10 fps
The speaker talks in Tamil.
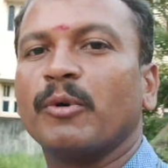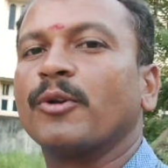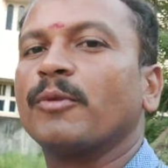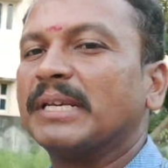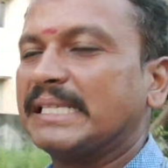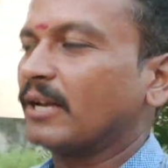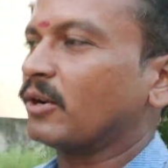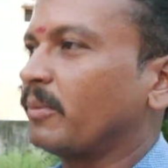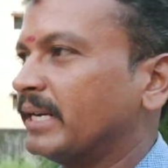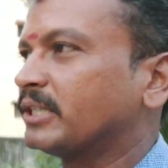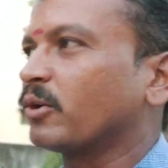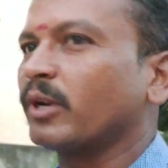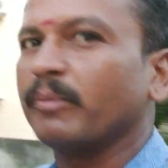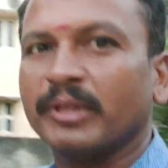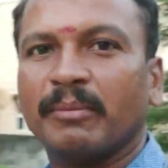போகிறோம் பஸ் ஏறணும் அப்படின்ச்சா
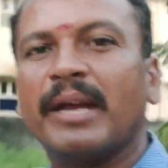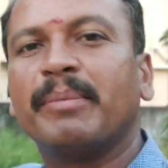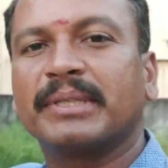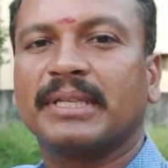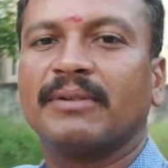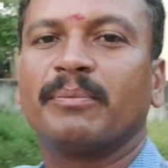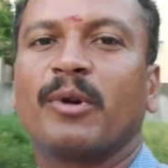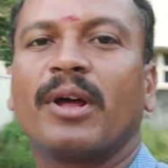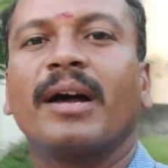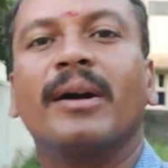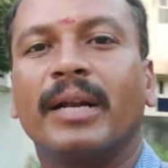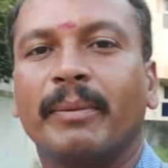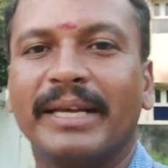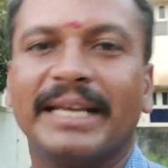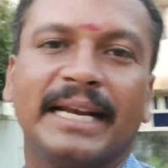கூட நம்ம அந்த பைபாஸில் போனால் அங்கே
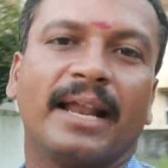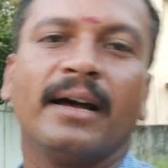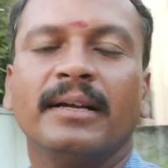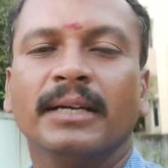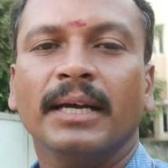நம்ம ஏறிடலாம்